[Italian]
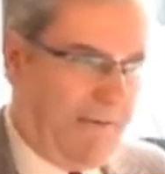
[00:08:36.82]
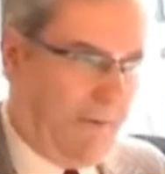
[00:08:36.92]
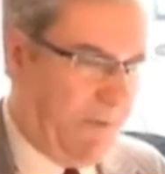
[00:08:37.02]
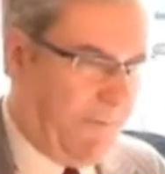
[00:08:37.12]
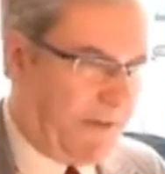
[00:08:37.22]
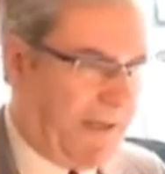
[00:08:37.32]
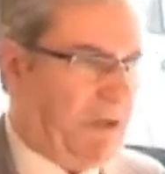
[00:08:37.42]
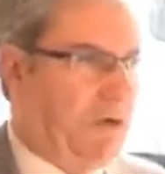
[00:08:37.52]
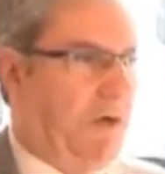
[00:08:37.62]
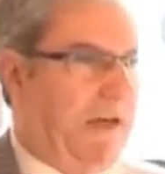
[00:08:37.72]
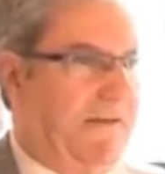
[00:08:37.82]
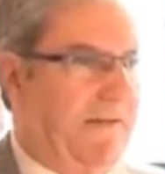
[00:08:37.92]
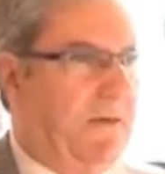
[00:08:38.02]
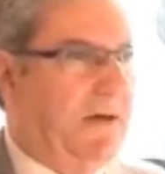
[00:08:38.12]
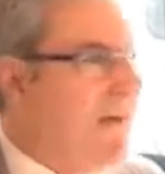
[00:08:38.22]
li avevano il parcheggio, li
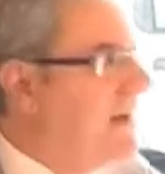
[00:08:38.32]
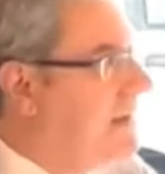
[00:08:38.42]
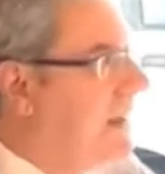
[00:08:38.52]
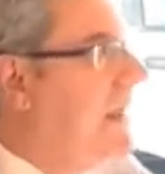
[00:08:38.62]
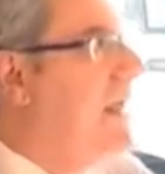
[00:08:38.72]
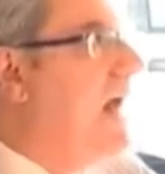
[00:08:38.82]
avevano la mensa,